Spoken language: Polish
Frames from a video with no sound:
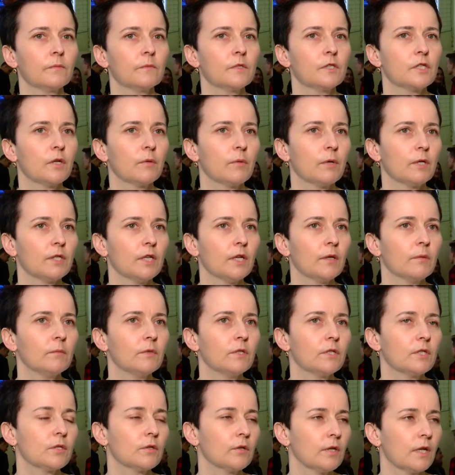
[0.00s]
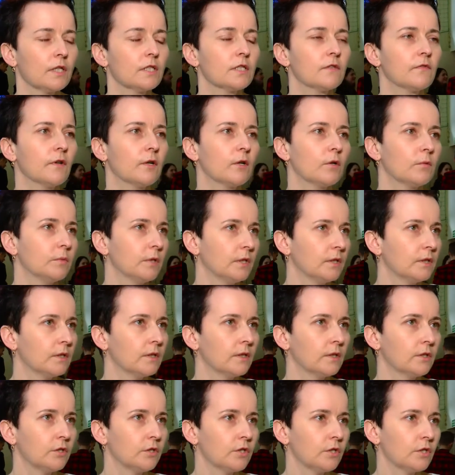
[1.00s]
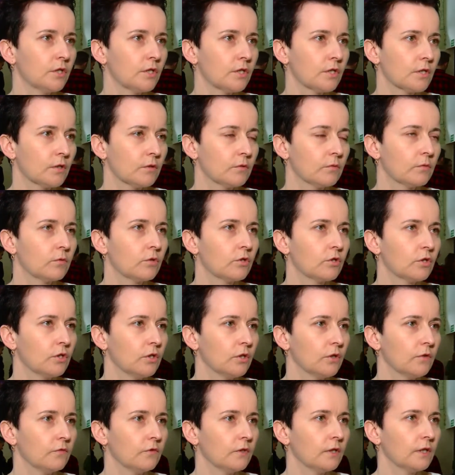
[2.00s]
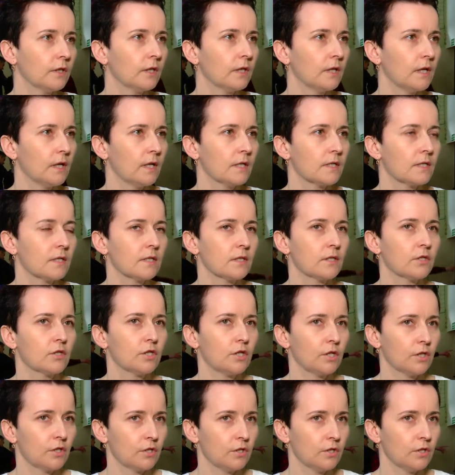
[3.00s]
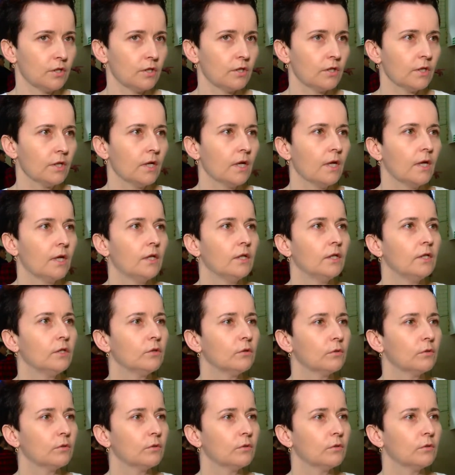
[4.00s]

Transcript: działaniami z doradztwa objęci są uczniowie klas trzecich i